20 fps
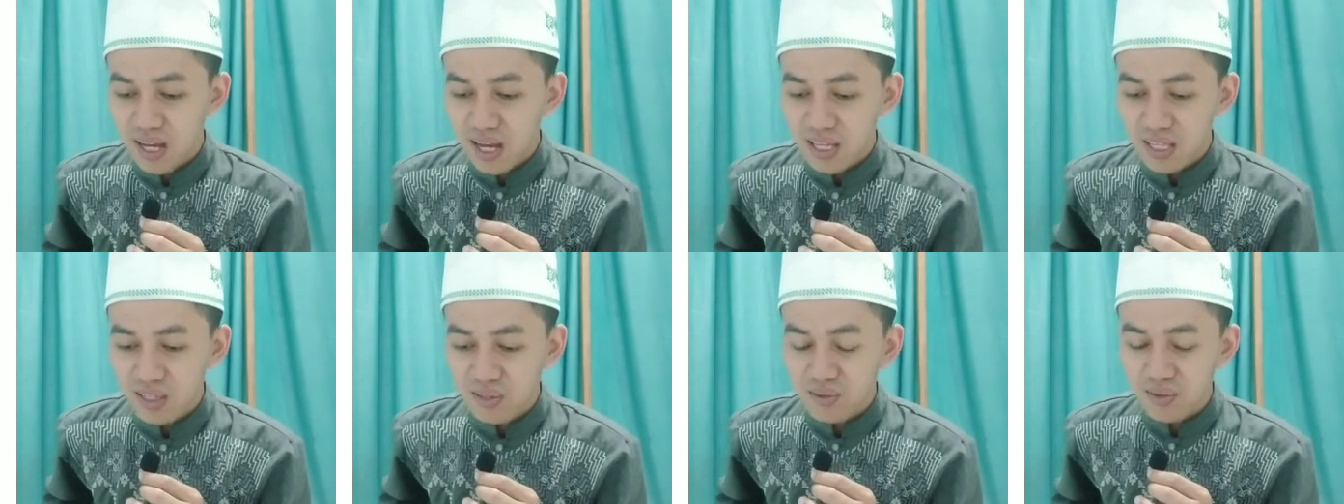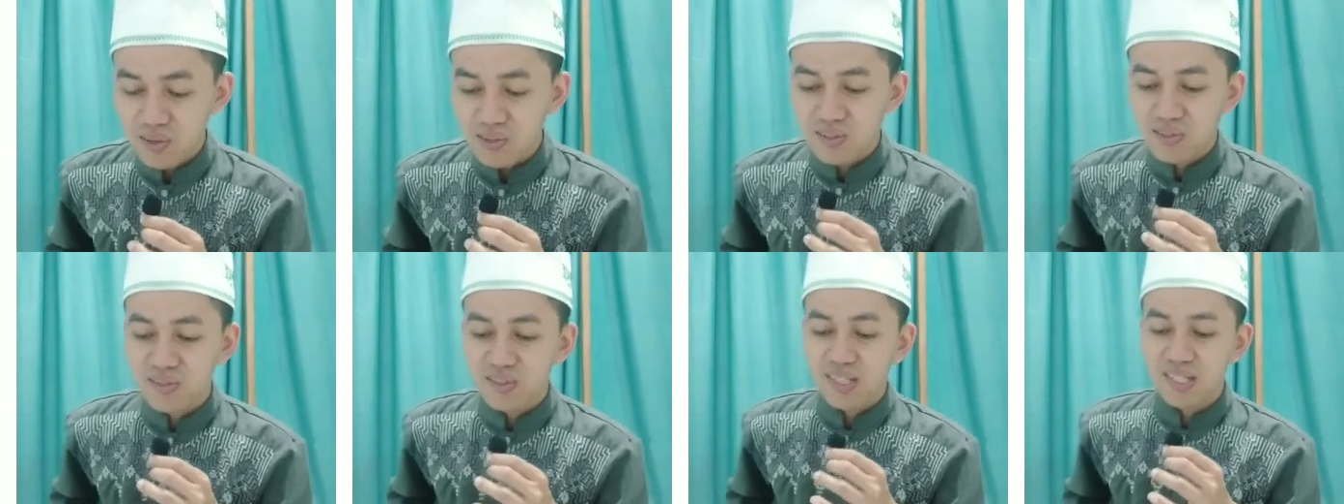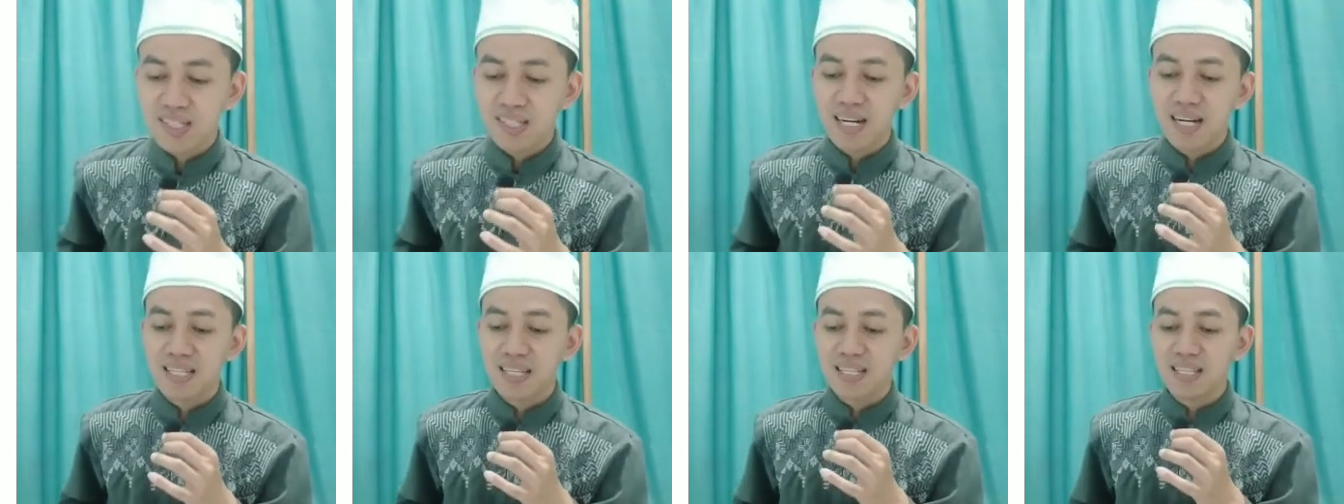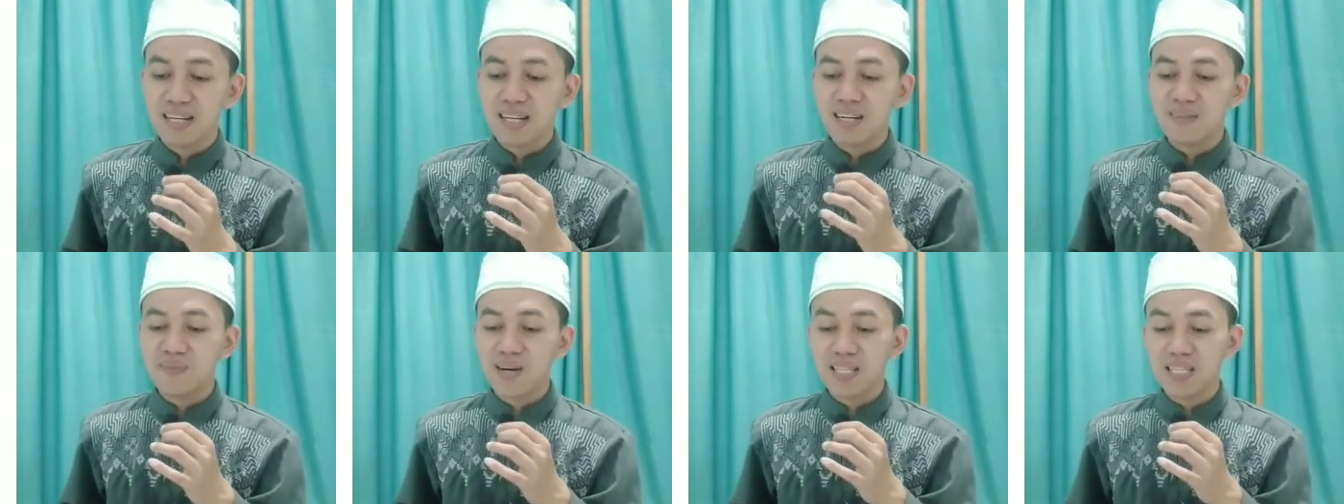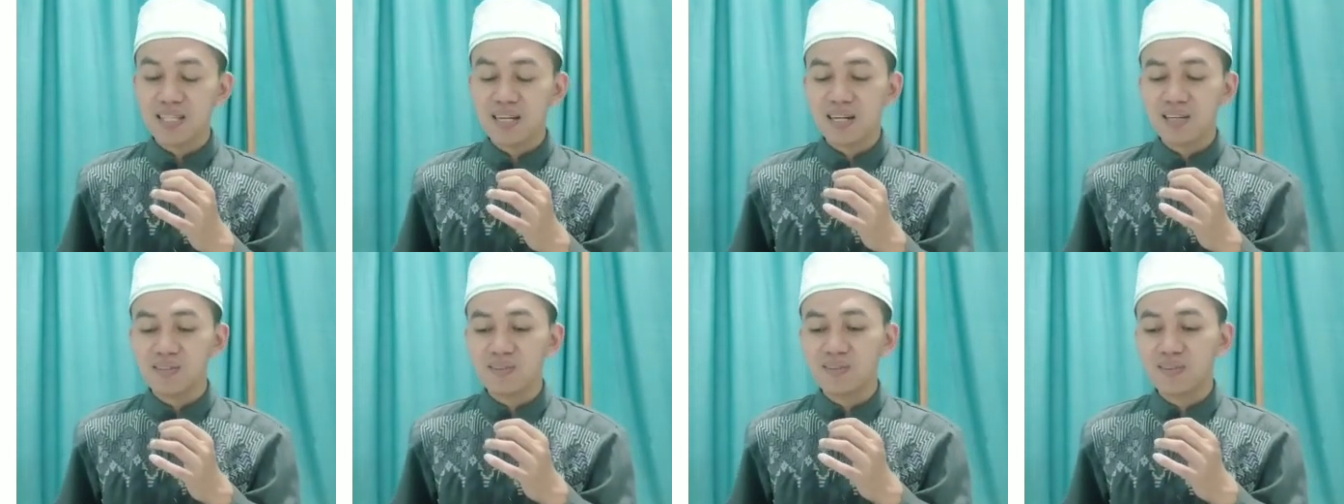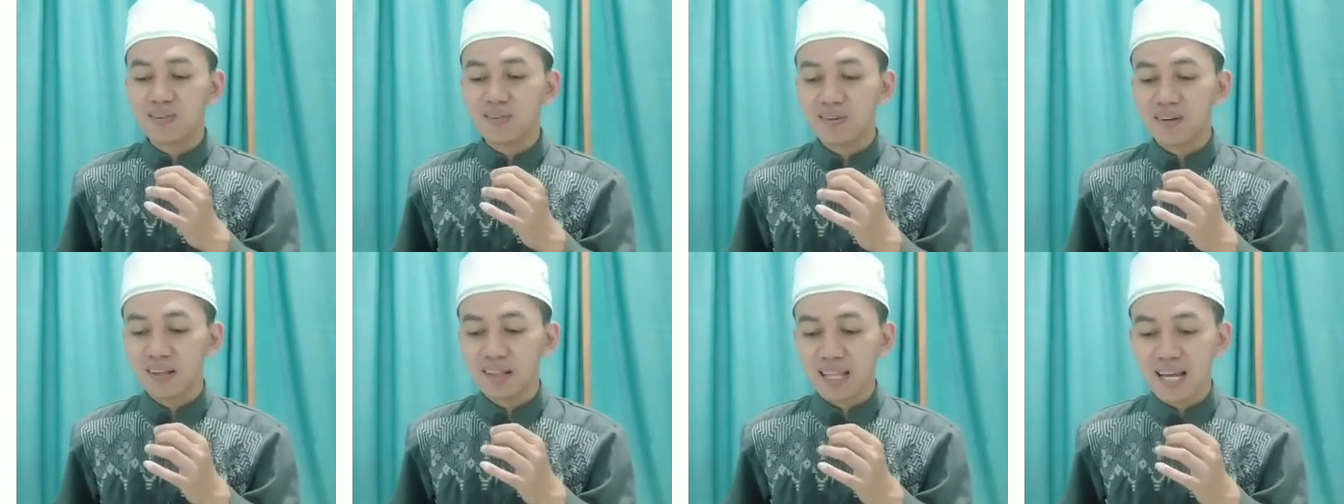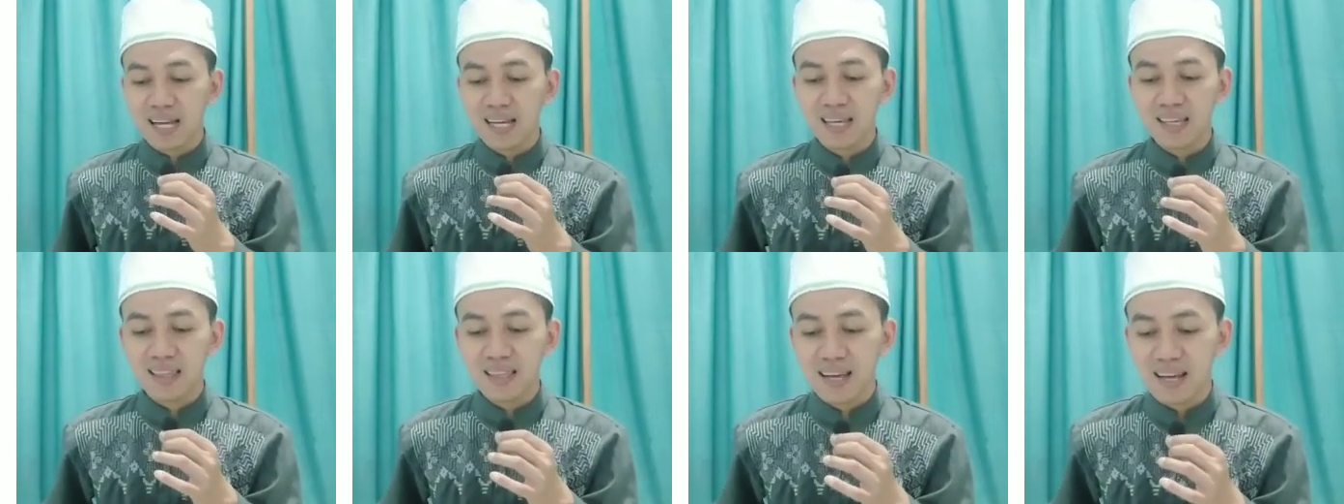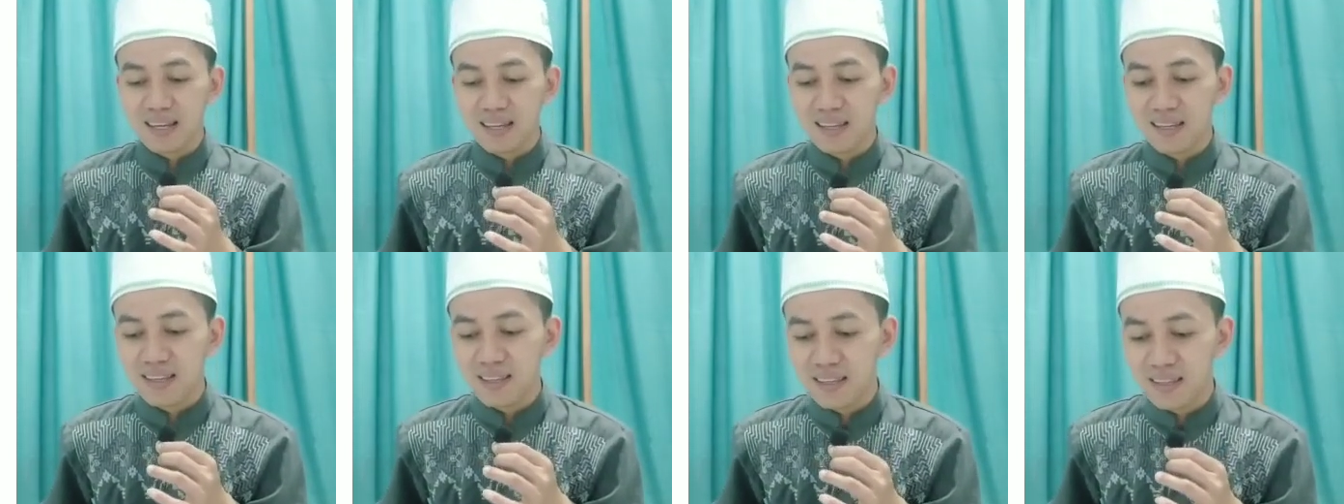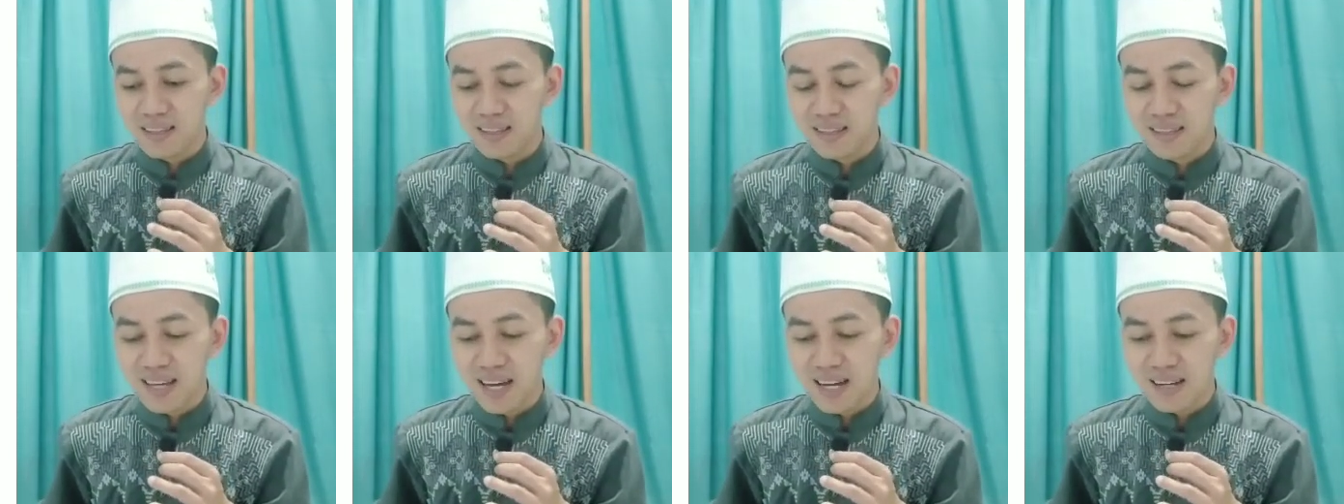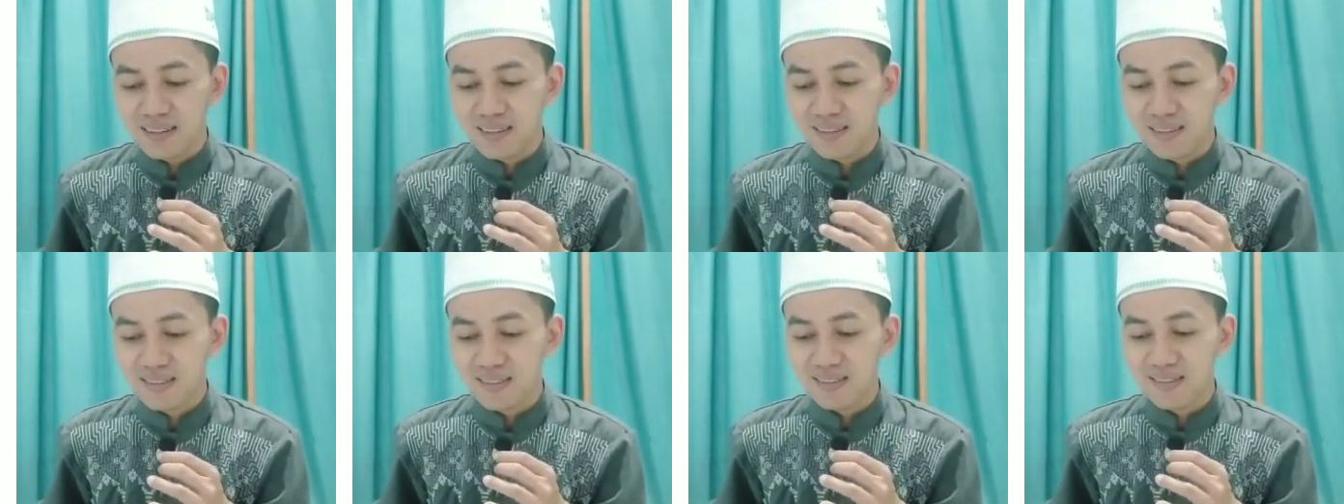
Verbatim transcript: ayu rojulin telah datang kepadaku laki-laki yang